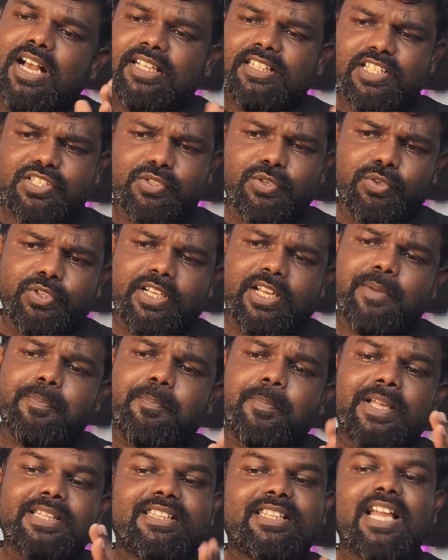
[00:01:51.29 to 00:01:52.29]
அந்த ஸ்கூட்டர்
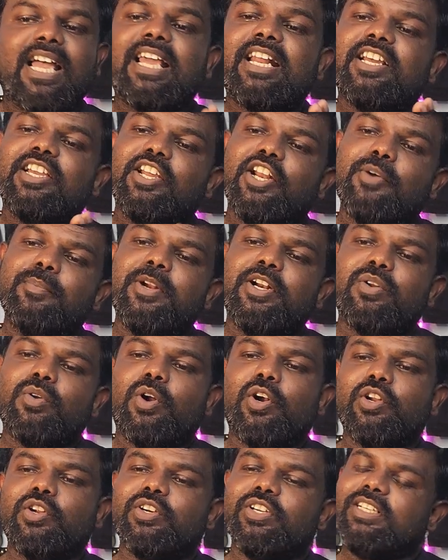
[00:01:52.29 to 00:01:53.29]
பத்தாயிரம் கிலோமீட்டர்
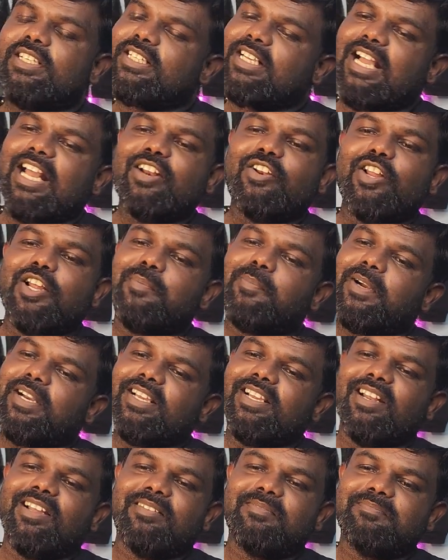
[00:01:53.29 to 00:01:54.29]
ஓடும்னு கால்குலேட்
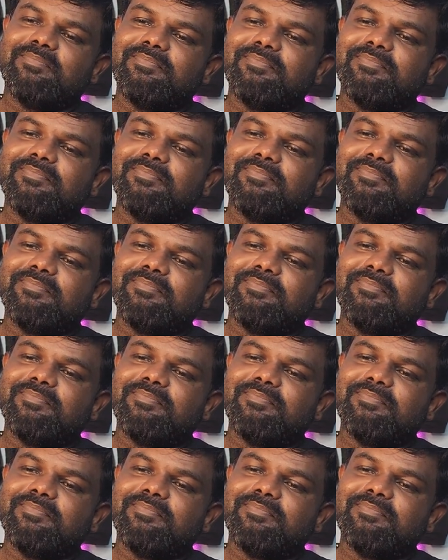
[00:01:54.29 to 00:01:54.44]
பண்ணிக்கலாம்